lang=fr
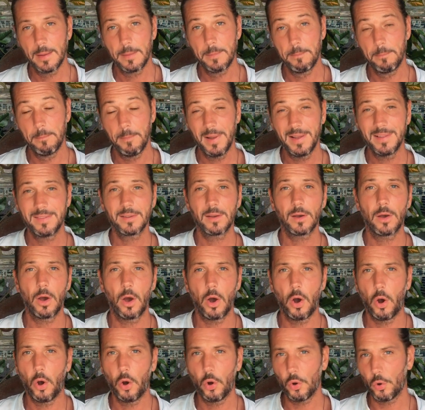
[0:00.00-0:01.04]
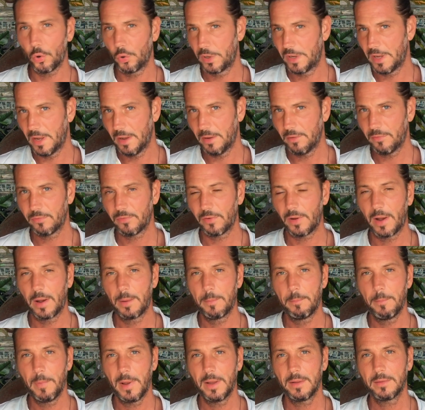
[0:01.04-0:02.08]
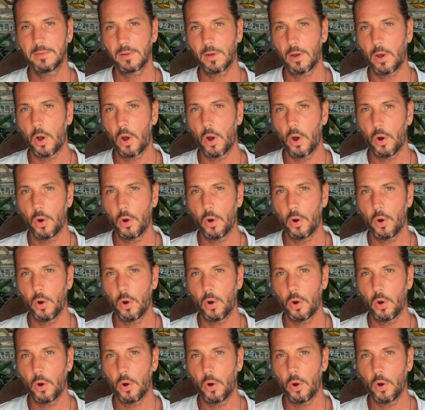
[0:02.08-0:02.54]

mettre en relief, à mettre